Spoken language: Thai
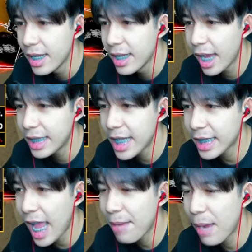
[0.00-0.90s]
อันนี้อยาก
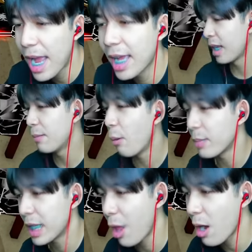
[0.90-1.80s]
ได้มาผมจะ
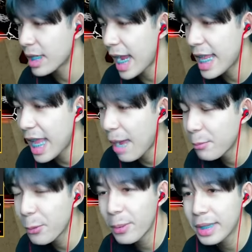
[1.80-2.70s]
ลองใจนะครับทุ
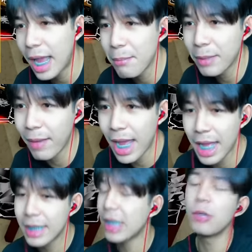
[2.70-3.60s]
กคนถ้าเหมือนว่า
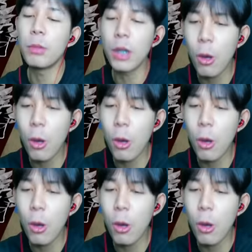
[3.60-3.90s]
ถ้าสมมติเขา